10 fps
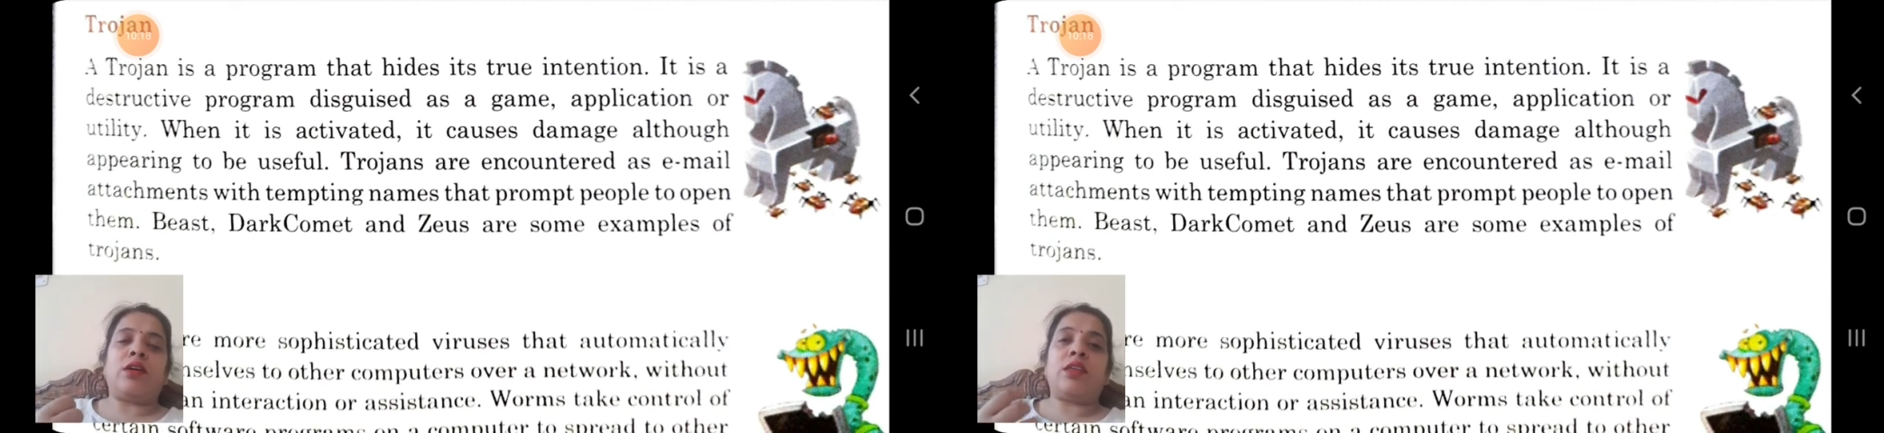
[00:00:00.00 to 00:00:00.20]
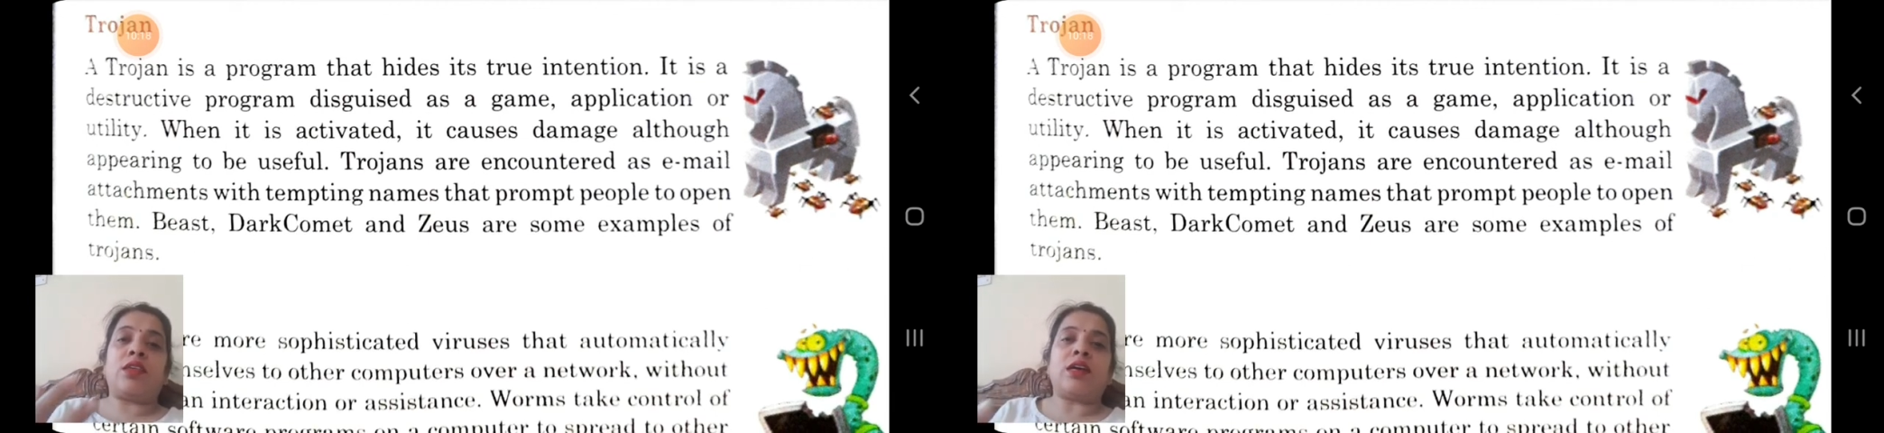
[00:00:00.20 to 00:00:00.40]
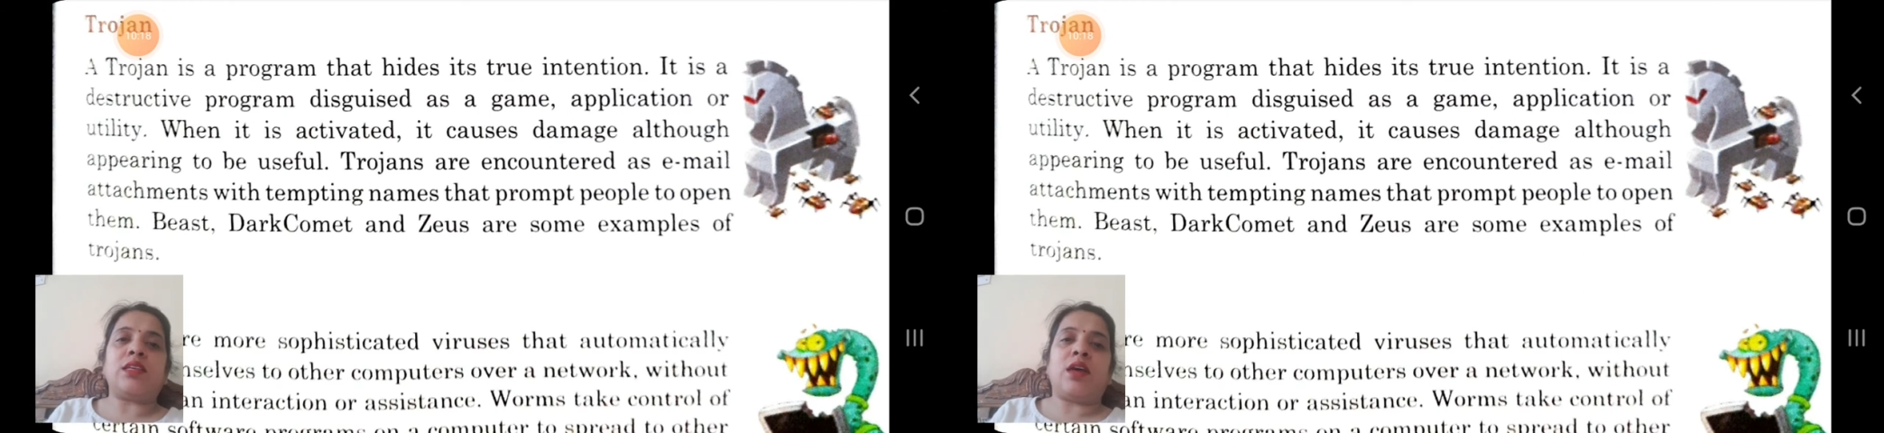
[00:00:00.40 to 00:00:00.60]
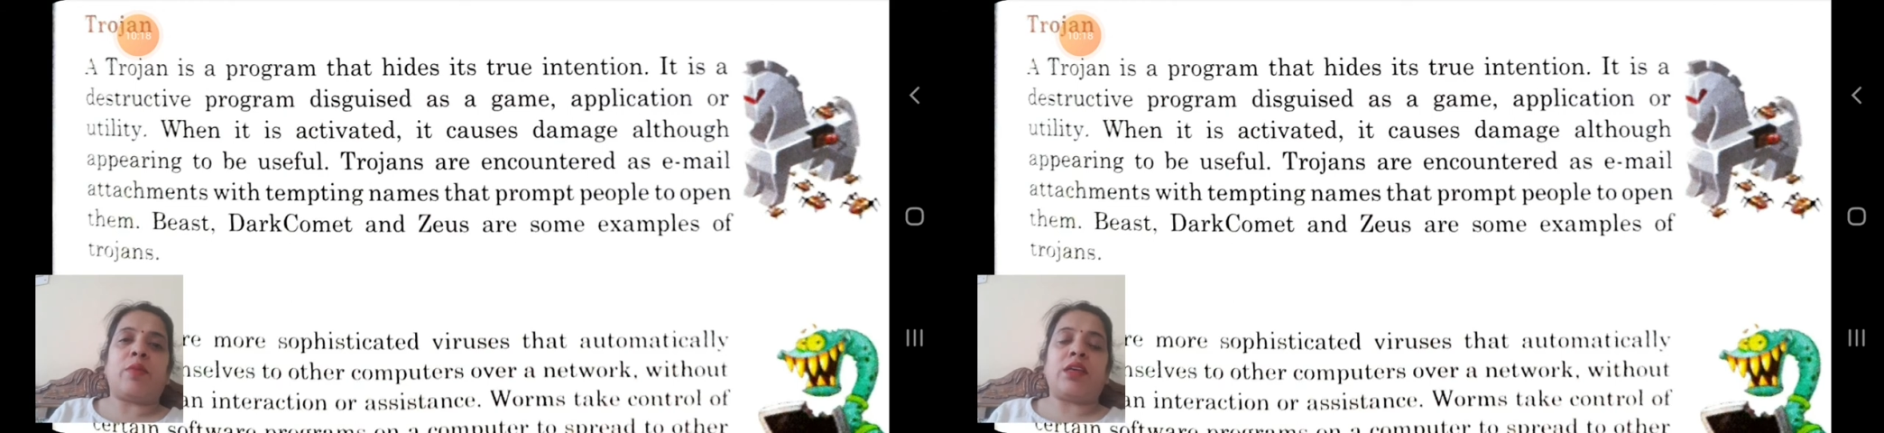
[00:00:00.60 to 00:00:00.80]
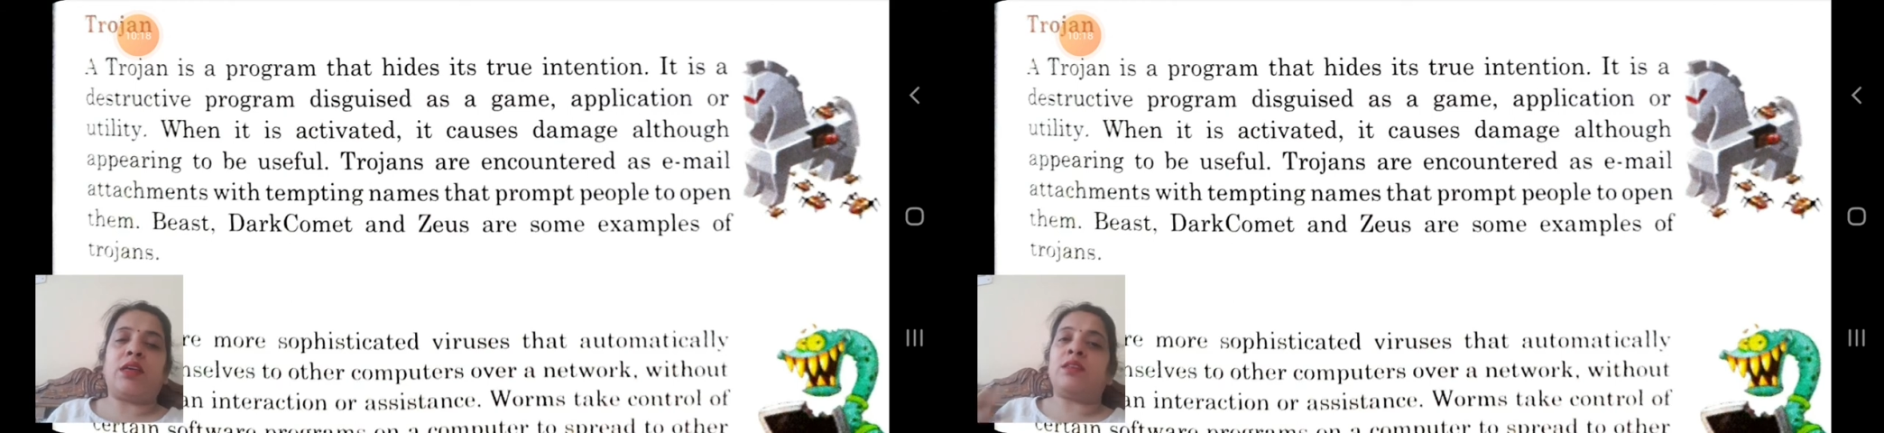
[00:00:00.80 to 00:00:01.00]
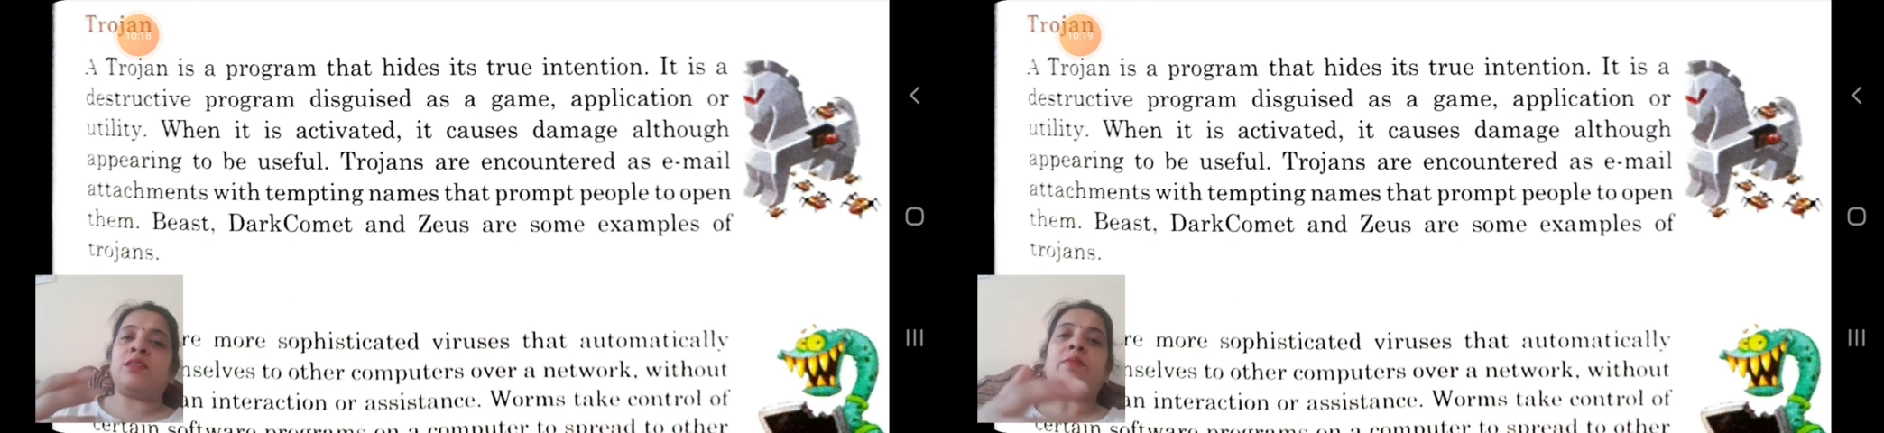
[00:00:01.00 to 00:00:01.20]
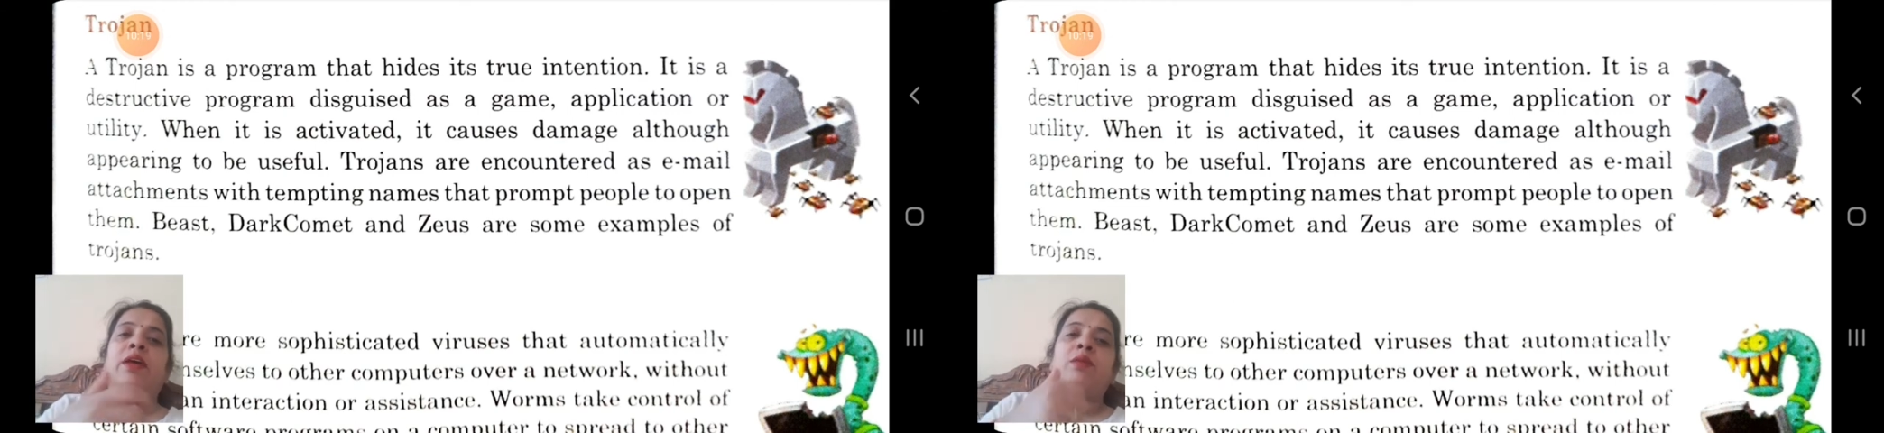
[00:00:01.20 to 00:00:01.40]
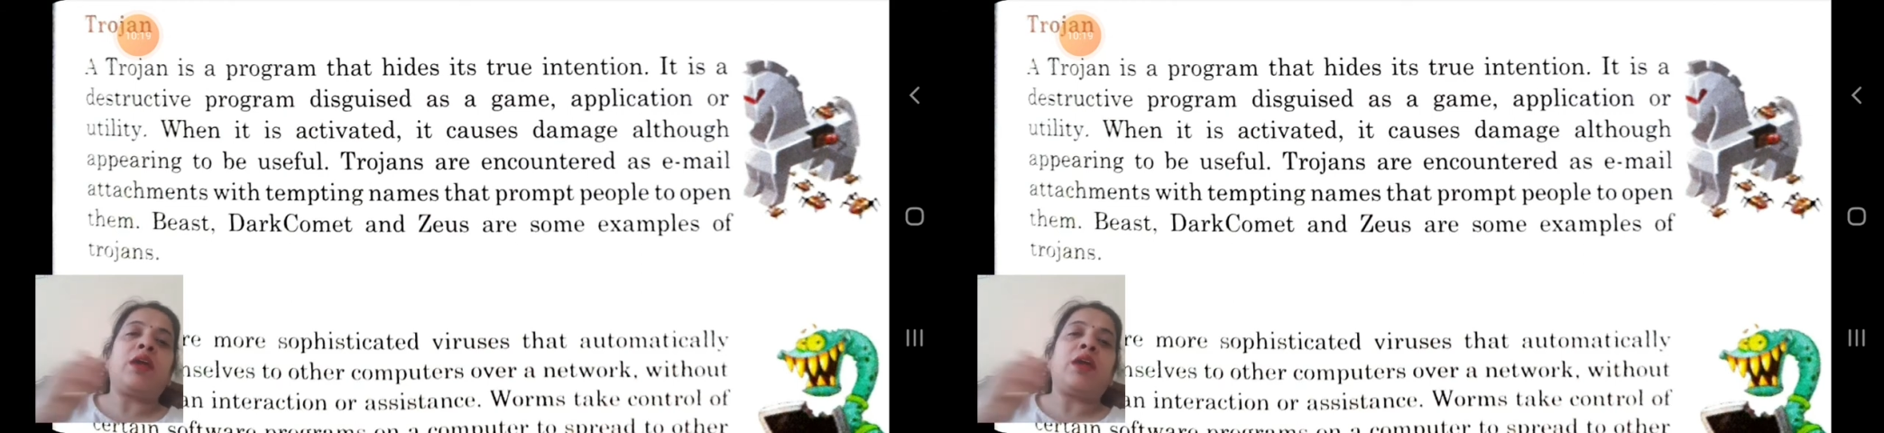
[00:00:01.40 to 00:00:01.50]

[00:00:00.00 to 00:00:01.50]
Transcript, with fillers: इच्छा से हम इसके बारे